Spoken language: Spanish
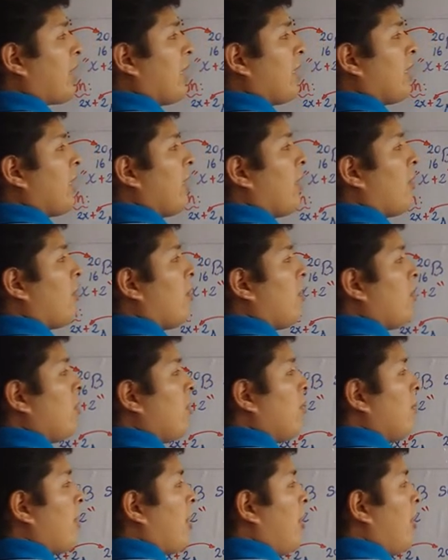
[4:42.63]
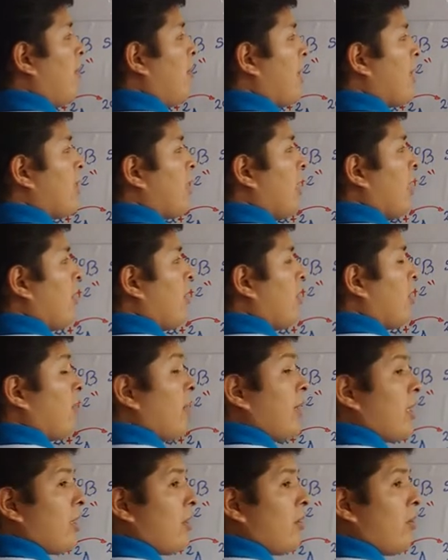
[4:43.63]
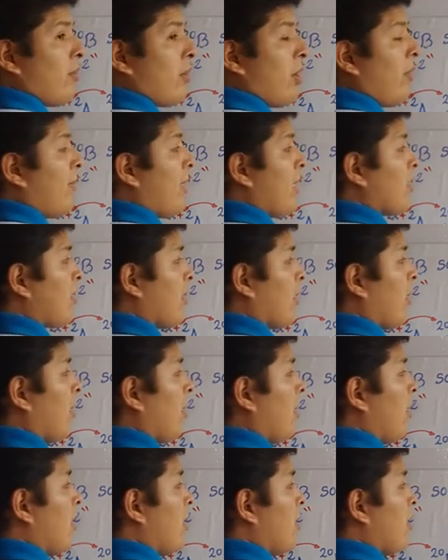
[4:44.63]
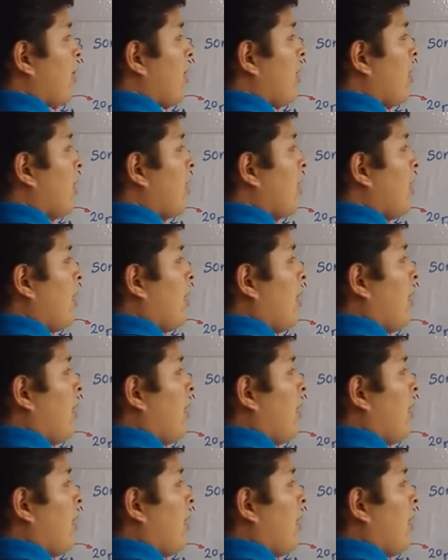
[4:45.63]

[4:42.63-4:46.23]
Que tengo número de masa, dos veces número de masa. ¿Sí?